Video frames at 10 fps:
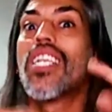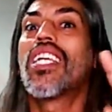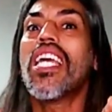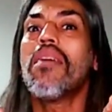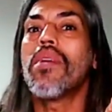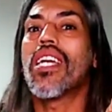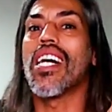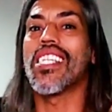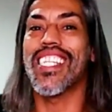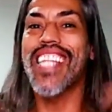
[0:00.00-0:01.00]

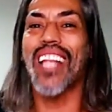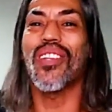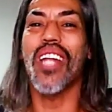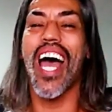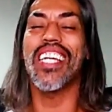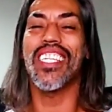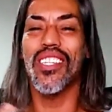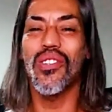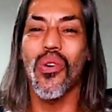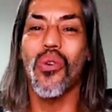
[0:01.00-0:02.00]
químicas naturais que
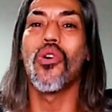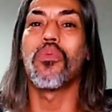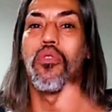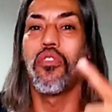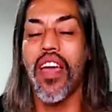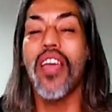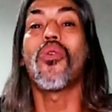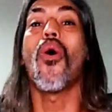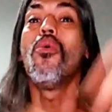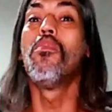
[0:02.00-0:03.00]
seu corpo vem
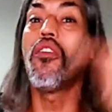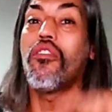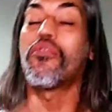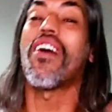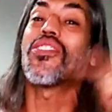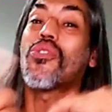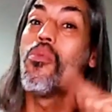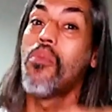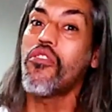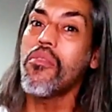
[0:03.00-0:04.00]
com faz com o
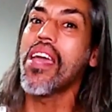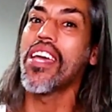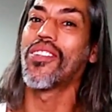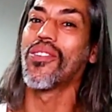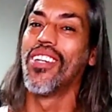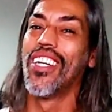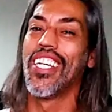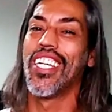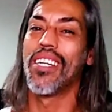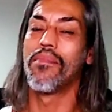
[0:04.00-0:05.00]
movimento.
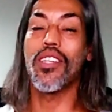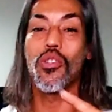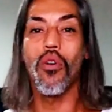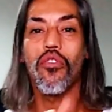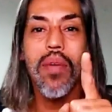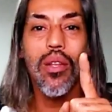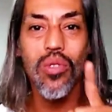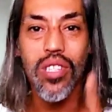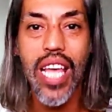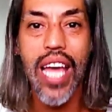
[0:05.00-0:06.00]
Mas o movimento
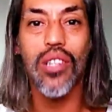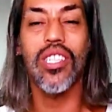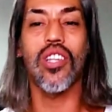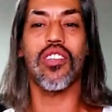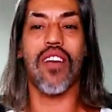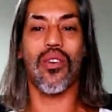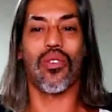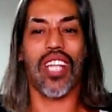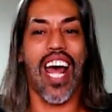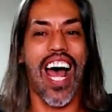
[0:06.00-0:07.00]
certo que você vai
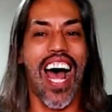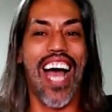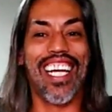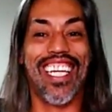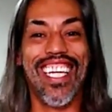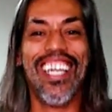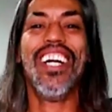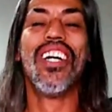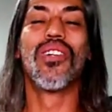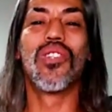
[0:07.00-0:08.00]
encontrar aqui
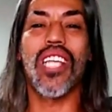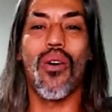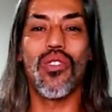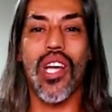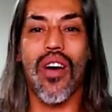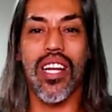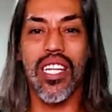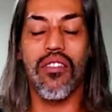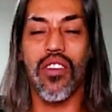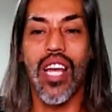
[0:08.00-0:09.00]
no Saúde ao Ar
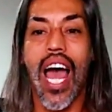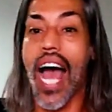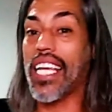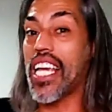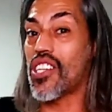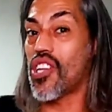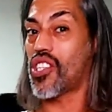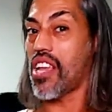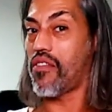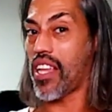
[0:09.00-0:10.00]
Livre. Aqui a gente
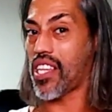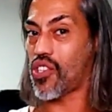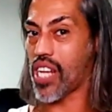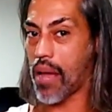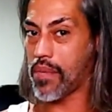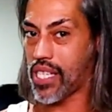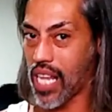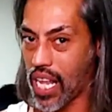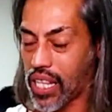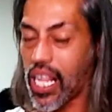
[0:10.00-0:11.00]
tem vendas de
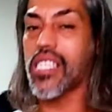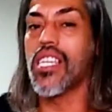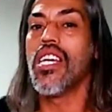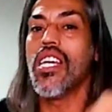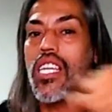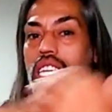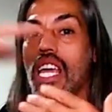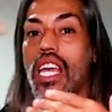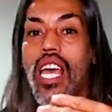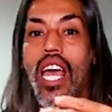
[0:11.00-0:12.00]
camisetas
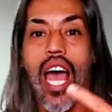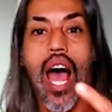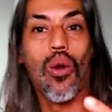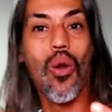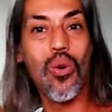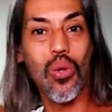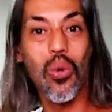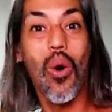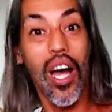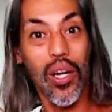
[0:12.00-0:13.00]
que ao longo
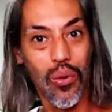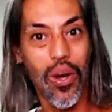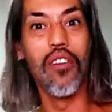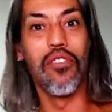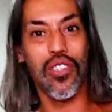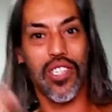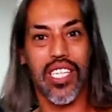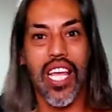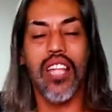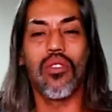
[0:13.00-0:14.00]
do ano eu vou
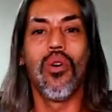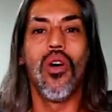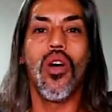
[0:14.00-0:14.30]
dizendo